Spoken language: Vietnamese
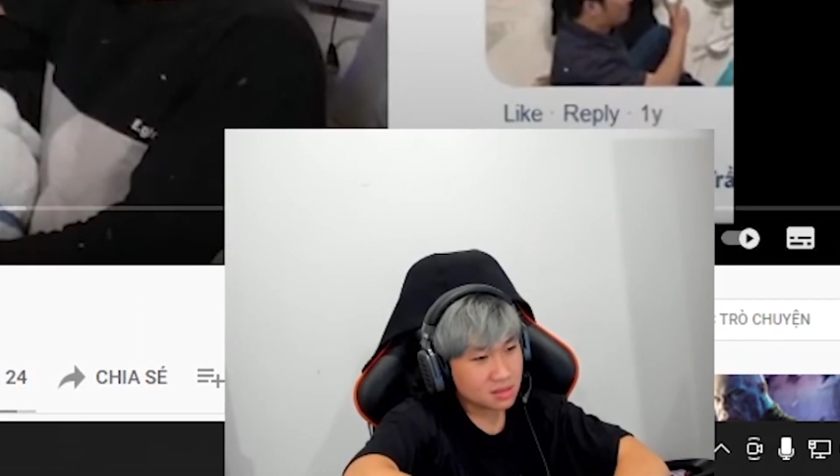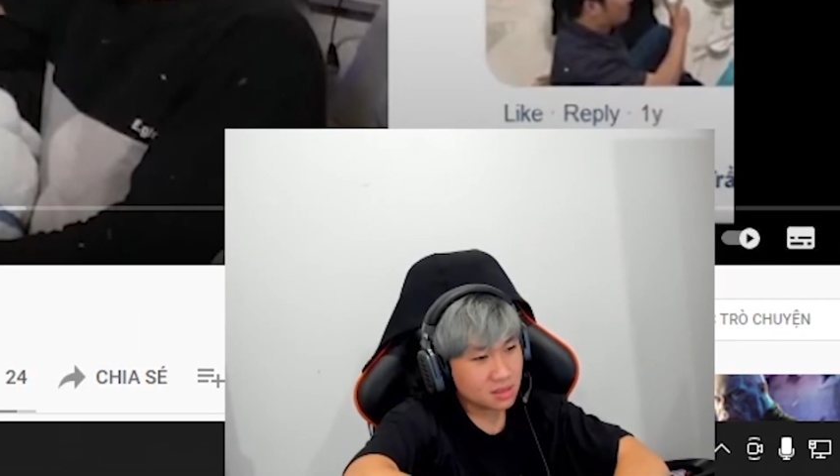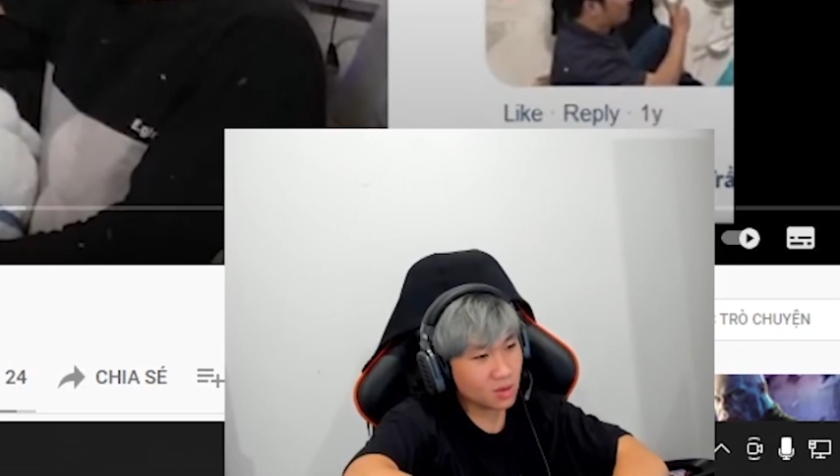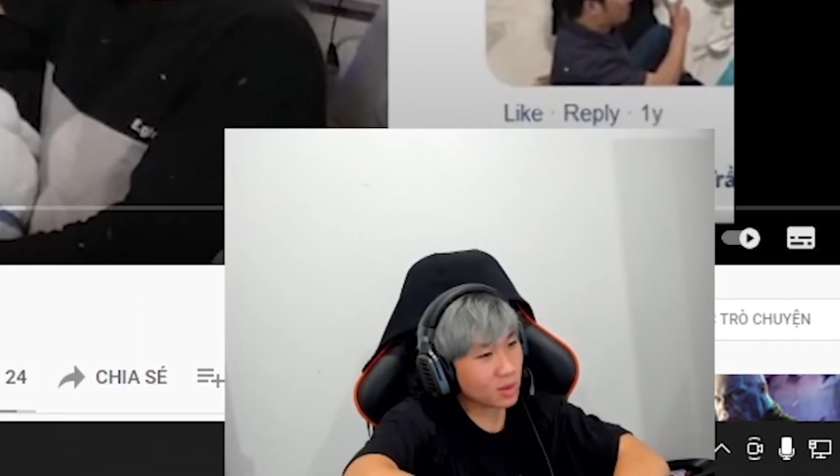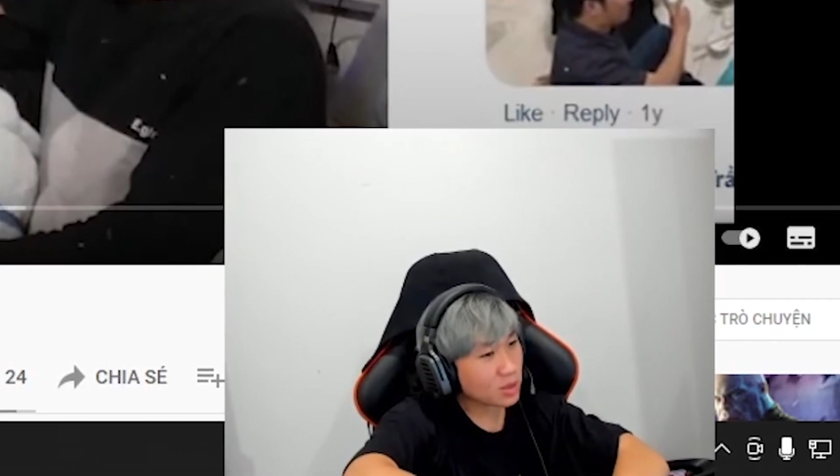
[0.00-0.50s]

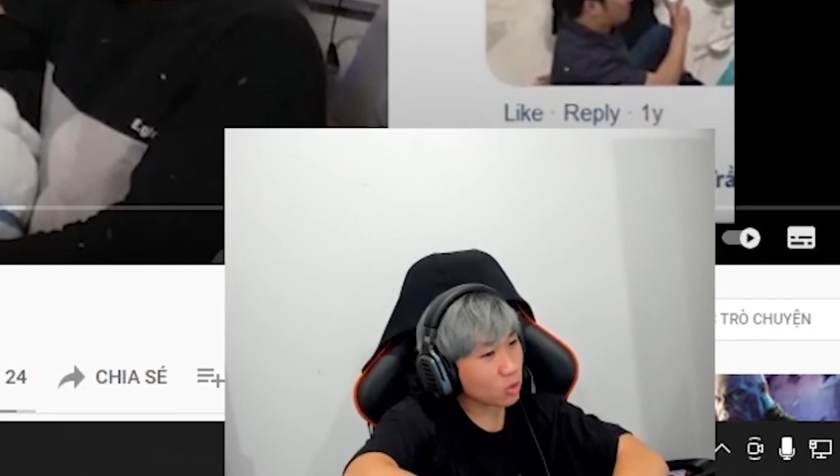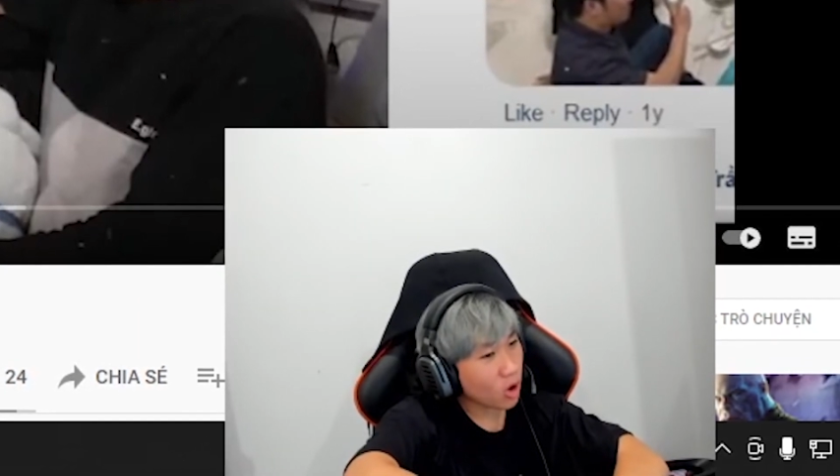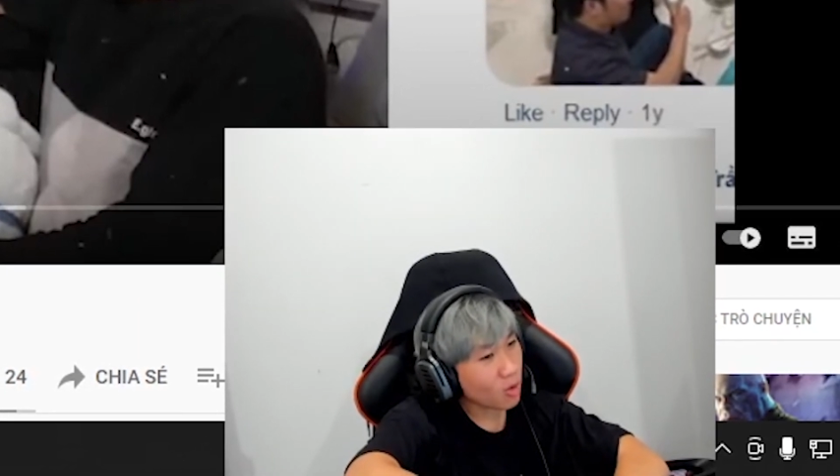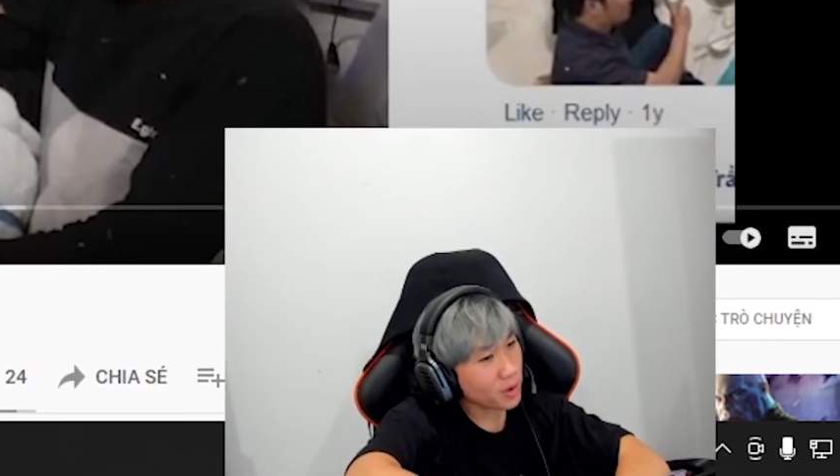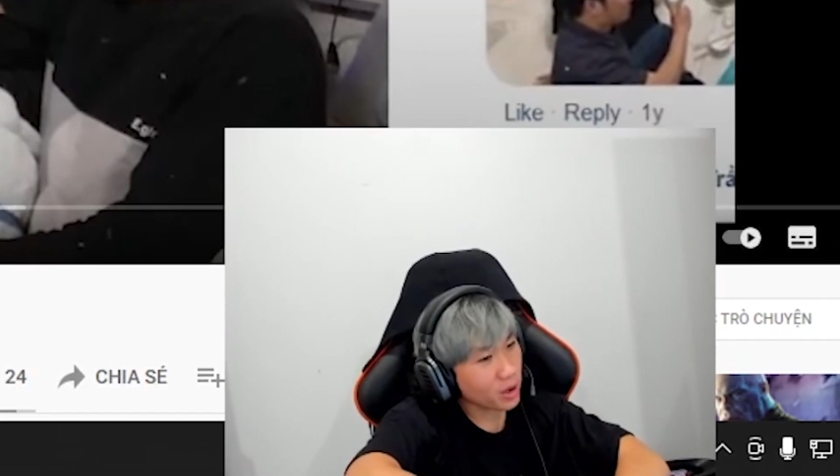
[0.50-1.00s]
lúc này tôi còn
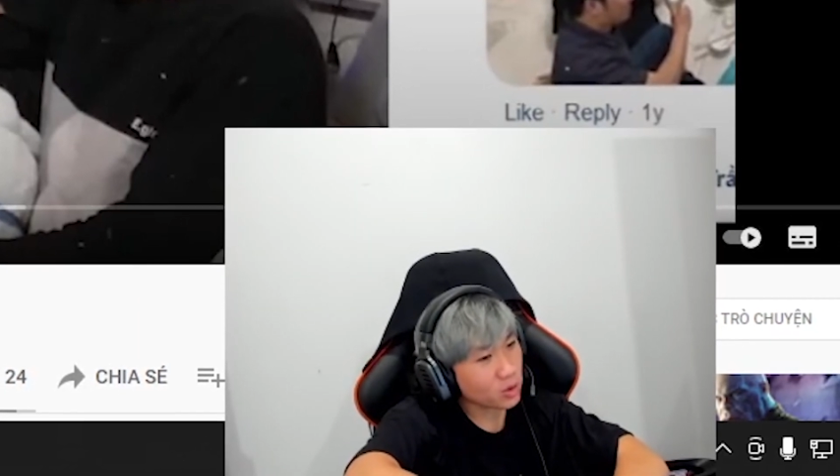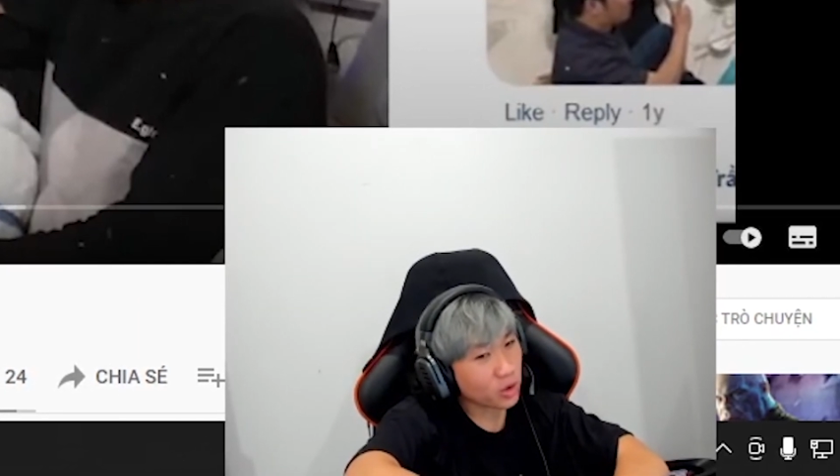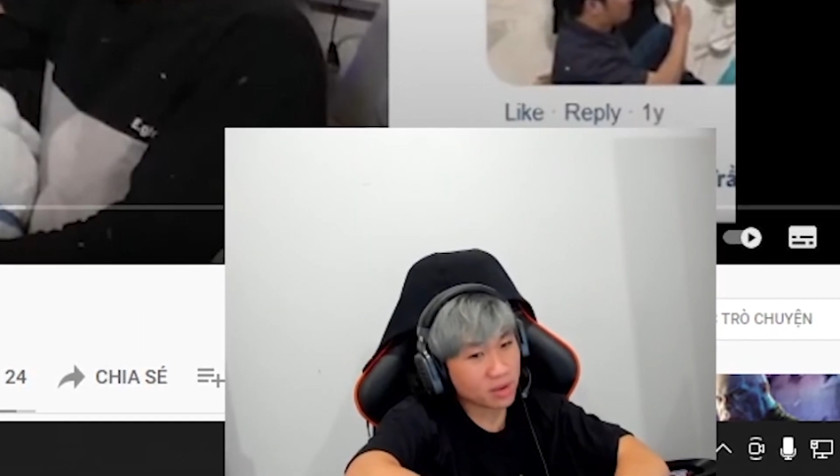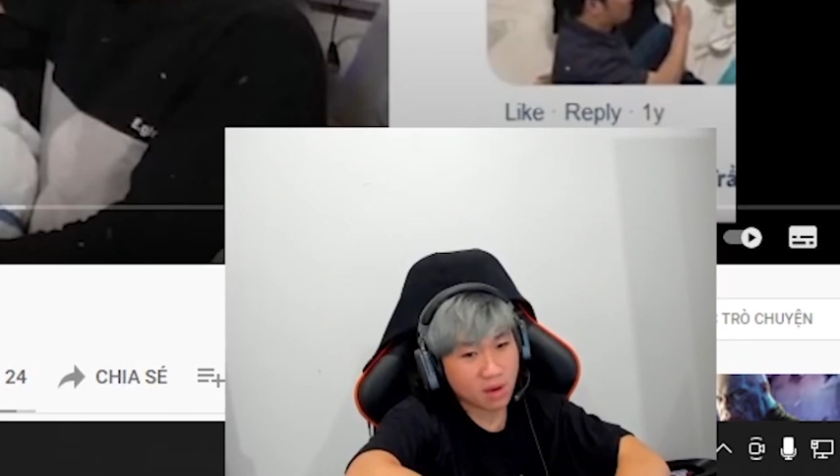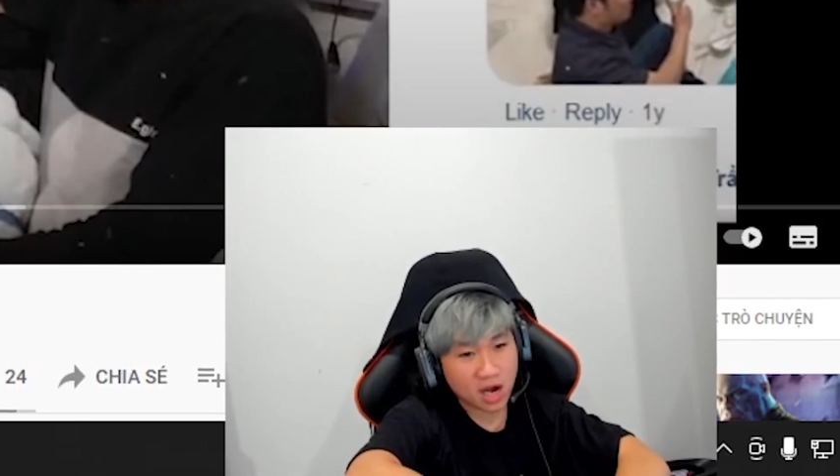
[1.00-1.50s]
không hiểu tôi
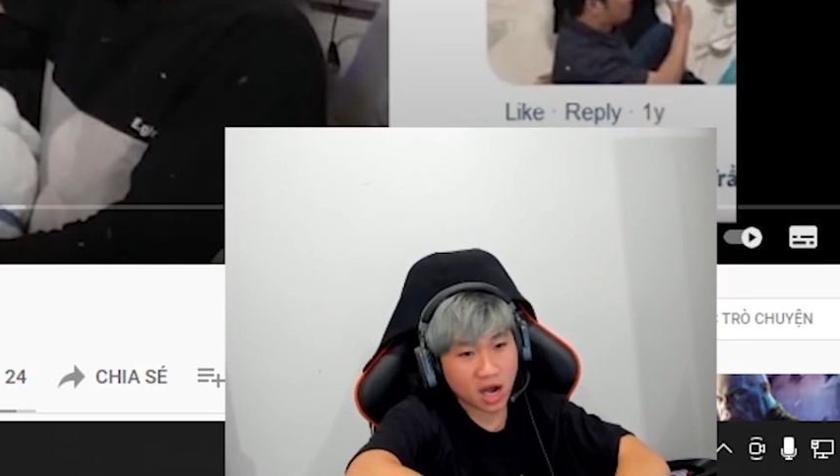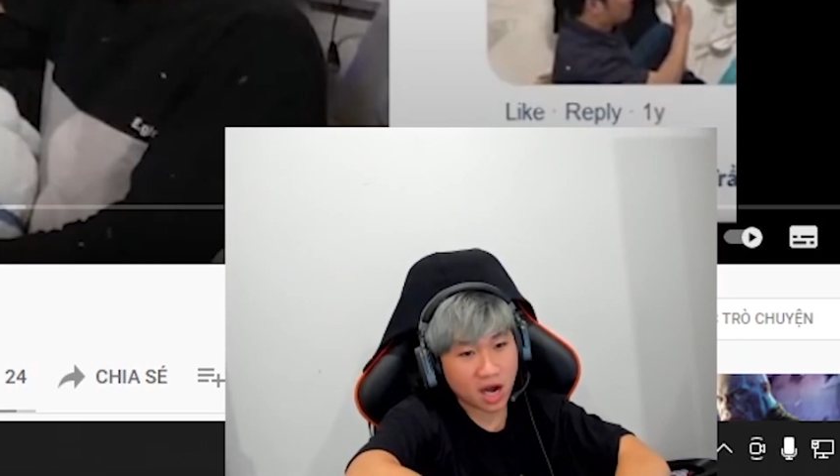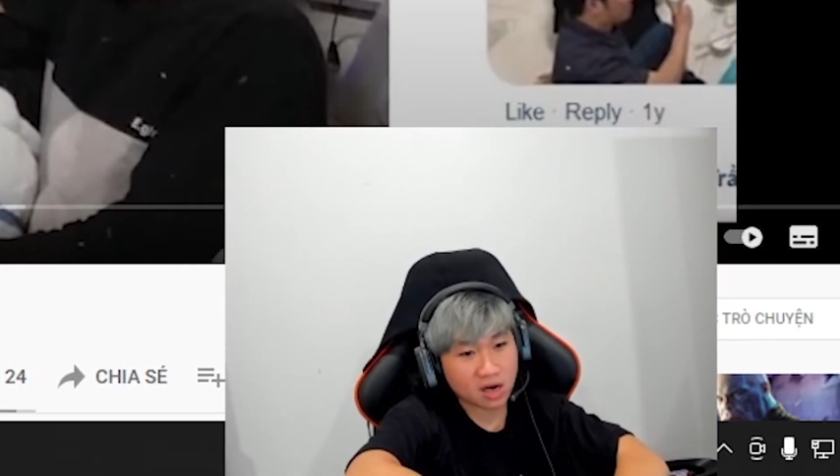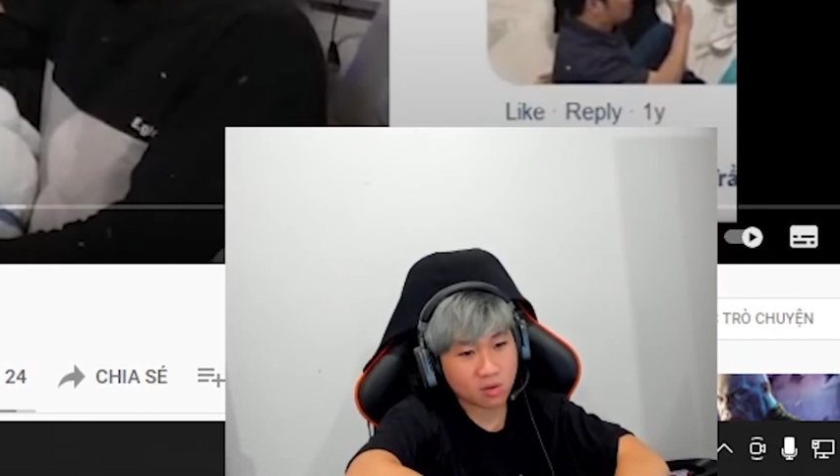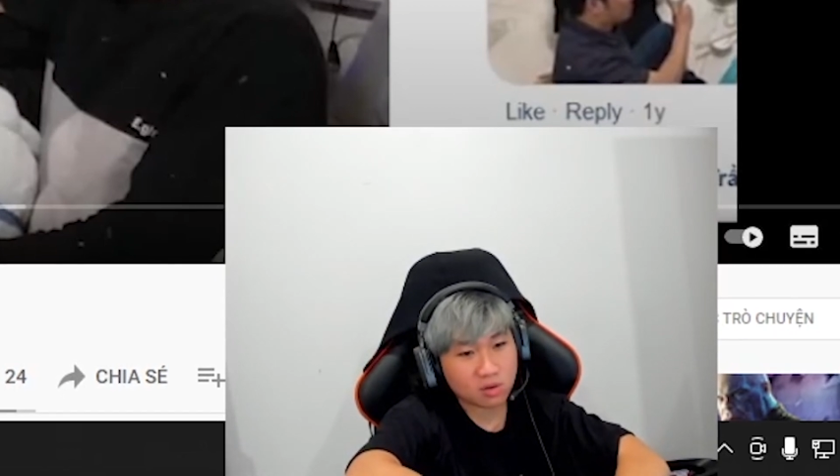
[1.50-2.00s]
đang bỡ
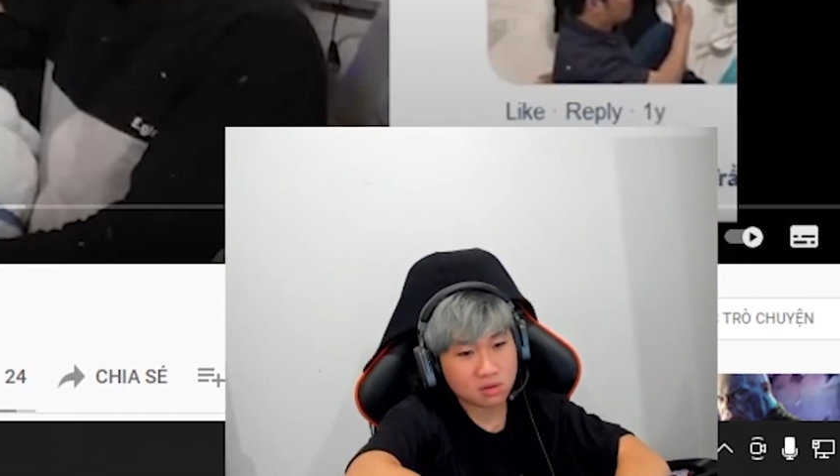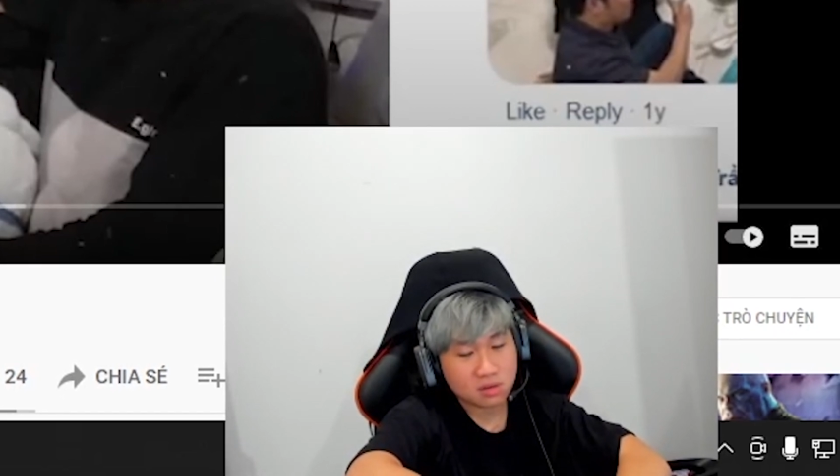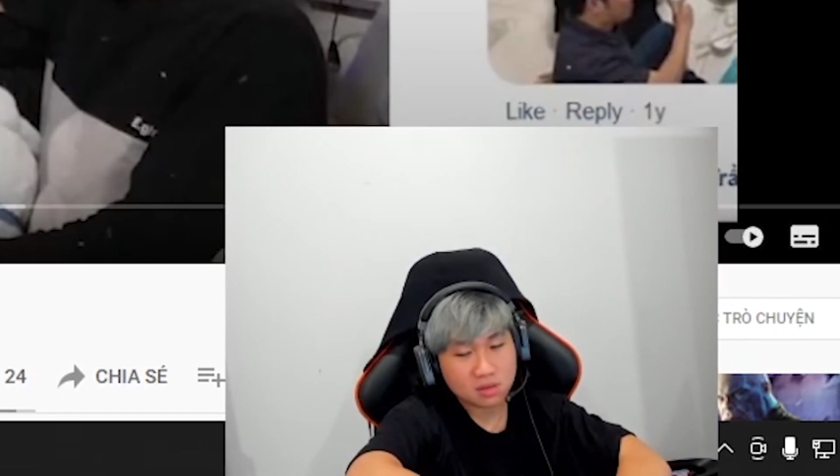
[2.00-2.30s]
ngỡ luôn